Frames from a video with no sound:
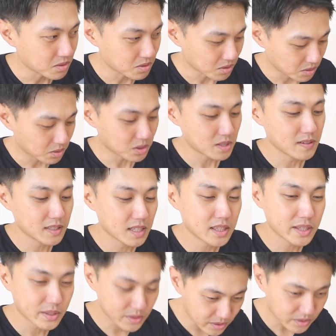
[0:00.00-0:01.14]
ずっとお世話になっ
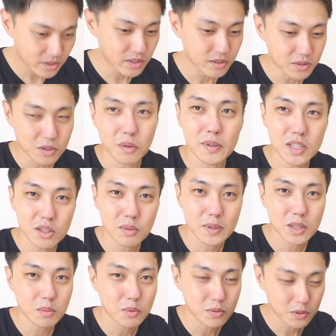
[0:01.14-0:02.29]
ていくぞっていうコミットメントも